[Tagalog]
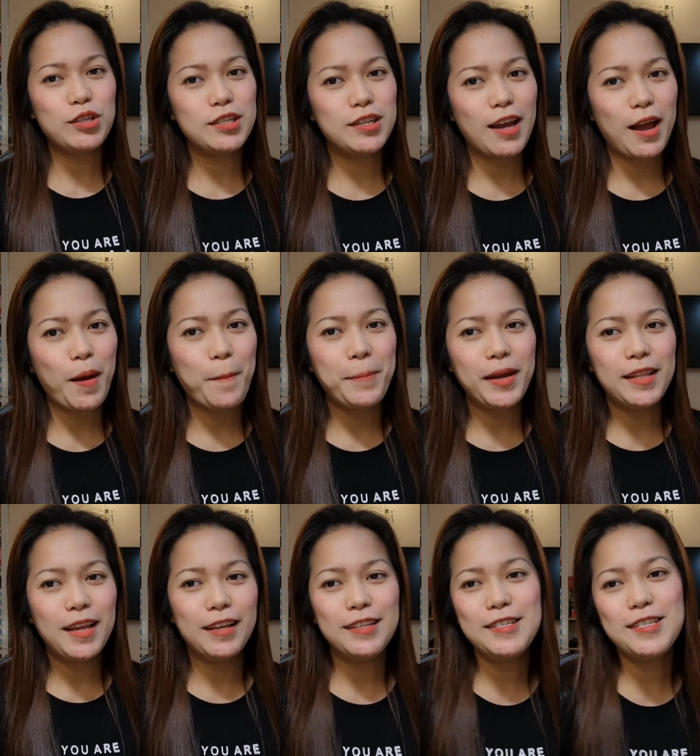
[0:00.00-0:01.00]
shop
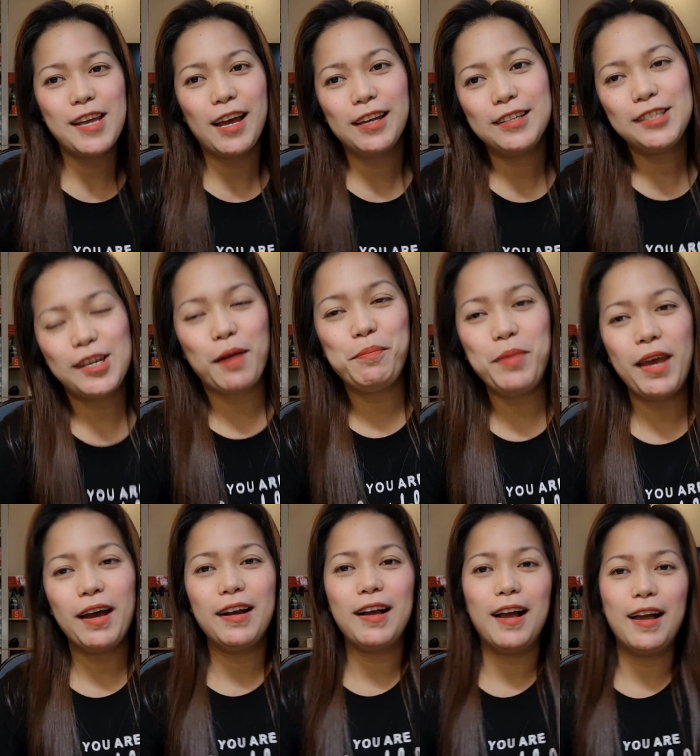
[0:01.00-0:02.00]
and ating sa Shopee
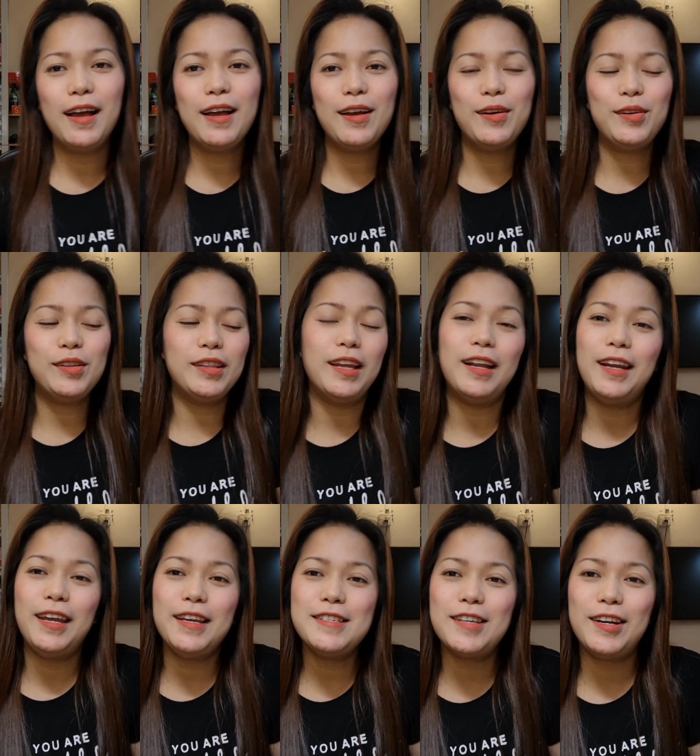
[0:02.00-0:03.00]
account. The
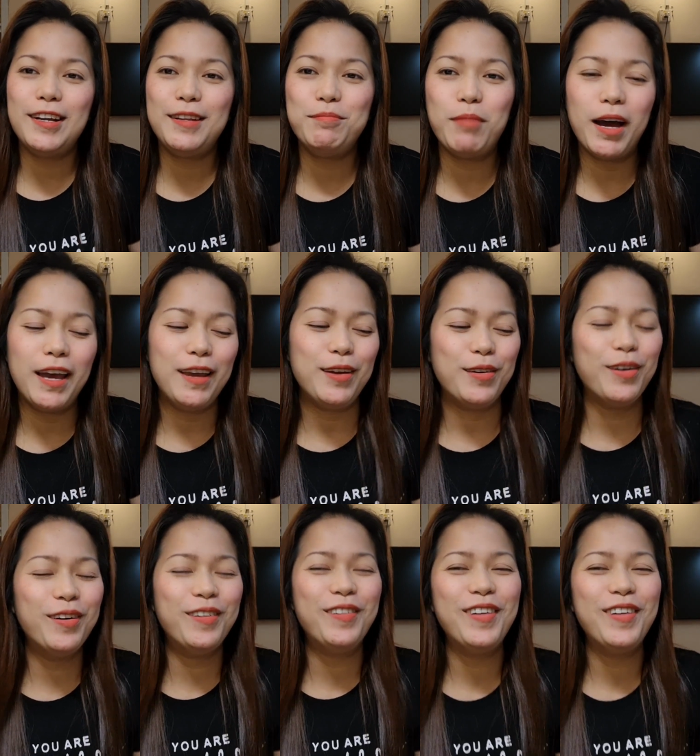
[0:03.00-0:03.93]
links are in bio.